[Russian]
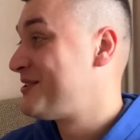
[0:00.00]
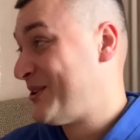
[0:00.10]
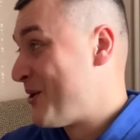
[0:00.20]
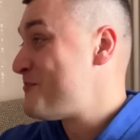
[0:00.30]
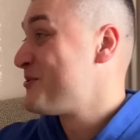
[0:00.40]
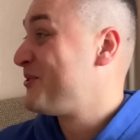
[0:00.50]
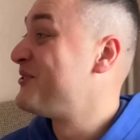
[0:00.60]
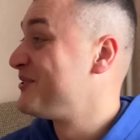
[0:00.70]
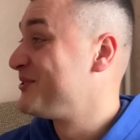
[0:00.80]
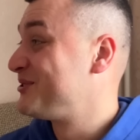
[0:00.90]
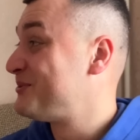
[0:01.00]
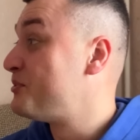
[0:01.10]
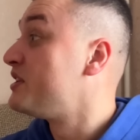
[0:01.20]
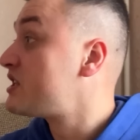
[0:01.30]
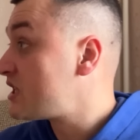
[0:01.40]
Стопудово лучше
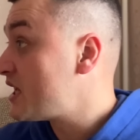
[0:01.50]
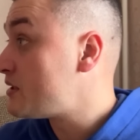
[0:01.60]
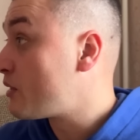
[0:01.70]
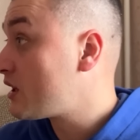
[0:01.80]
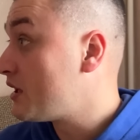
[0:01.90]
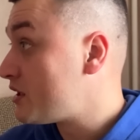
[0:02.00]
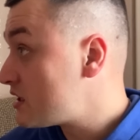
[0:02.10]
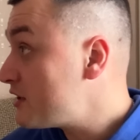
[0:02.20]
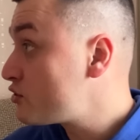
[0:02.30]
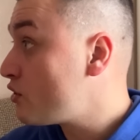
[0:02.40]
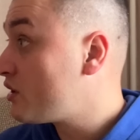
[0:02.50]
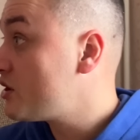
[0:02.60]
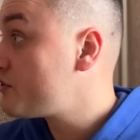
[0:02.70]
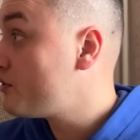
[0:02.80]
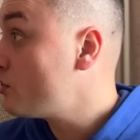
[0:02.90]
будет. Кстати, братан, ты знаешь, сколько
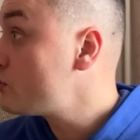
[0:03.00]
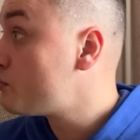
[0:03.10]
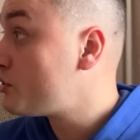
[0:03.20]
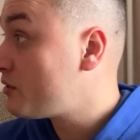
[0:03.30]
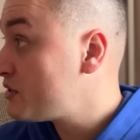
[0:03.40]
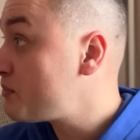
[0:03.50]
наших видосов смотрят без